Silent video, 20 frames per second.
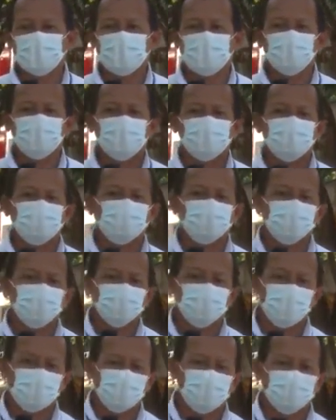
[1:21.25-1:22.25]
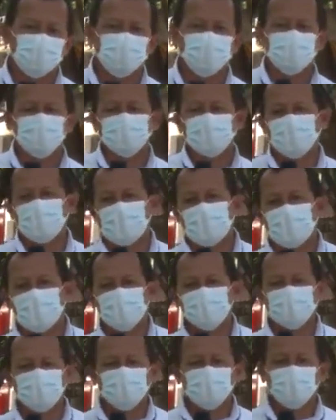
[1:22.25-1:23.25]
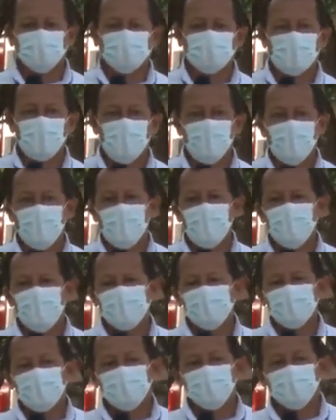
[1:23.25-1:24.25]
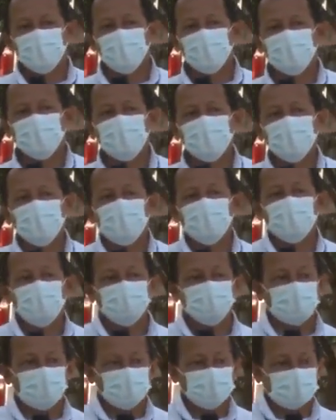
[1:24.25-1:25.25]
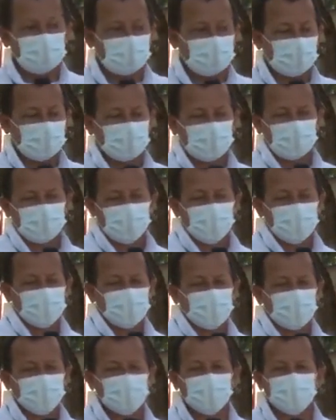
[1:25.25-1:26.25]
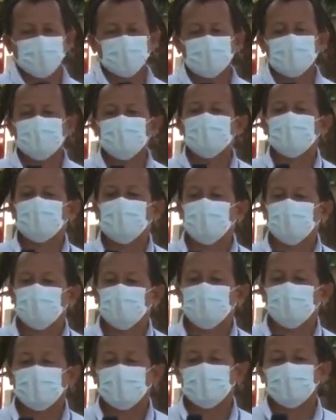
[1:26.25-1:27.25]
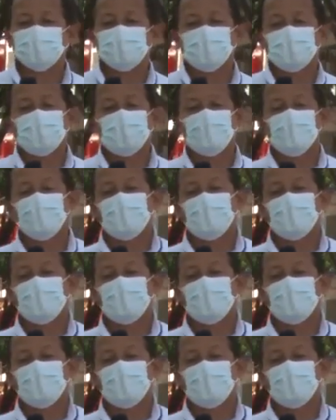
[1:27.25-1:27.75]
la luz fluctúa mucho, se baja, se sube, y entonces los que están alquilados aquí están diciendo que es que